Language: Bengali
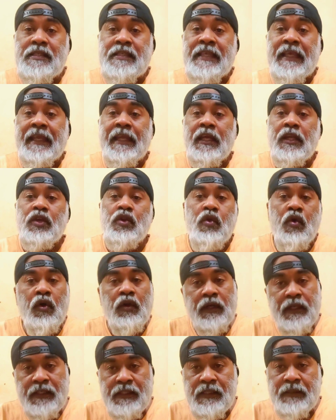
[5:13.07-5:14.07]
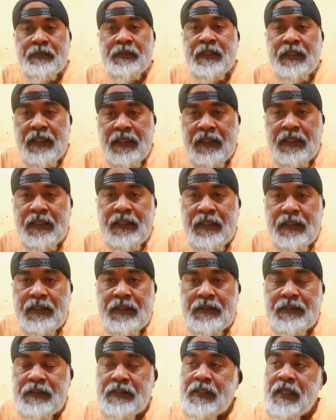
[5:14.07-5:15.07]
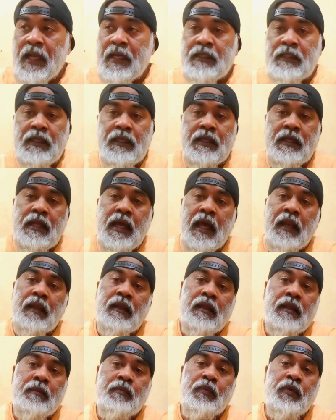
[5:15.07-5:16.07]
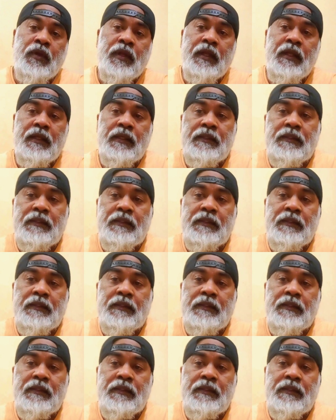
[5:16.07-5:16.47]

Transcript: সেকেন্ড গড হিসাবে দেখি যে ডাক্তাররা আল্লাহর পরে